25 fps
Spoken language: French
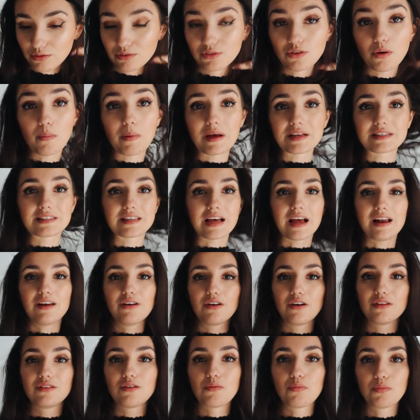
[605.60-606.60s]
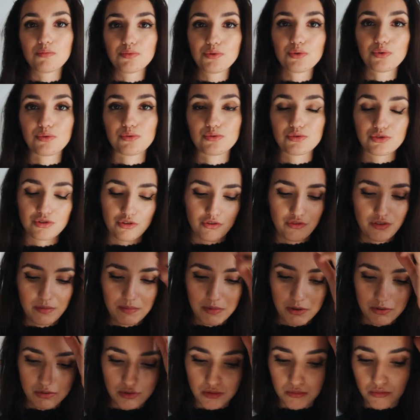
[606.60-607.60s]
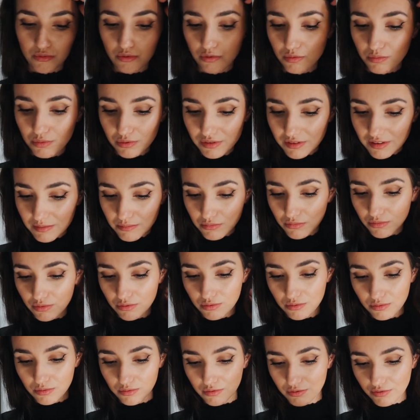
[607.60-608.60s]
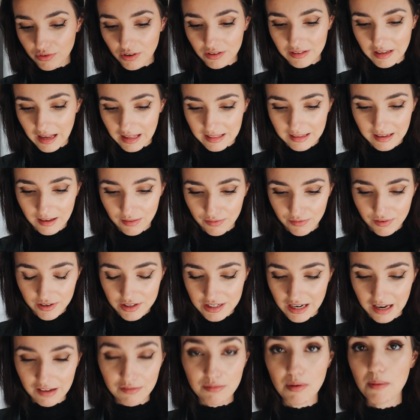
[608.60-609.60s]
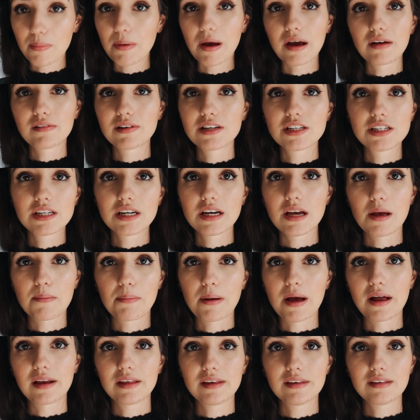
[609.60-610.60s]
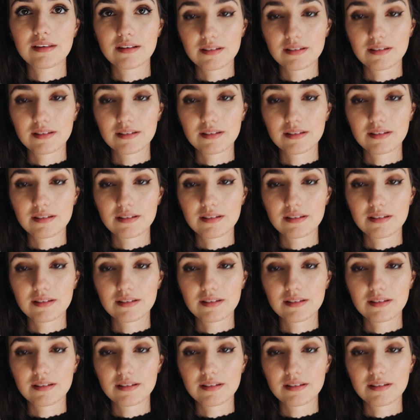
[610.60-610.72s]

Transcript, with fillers: Donc dans ma salle, dans mon bureau, je fais mes cours. Mon, ventre a très faim, j'arrive même pas à réfléchir et à parler.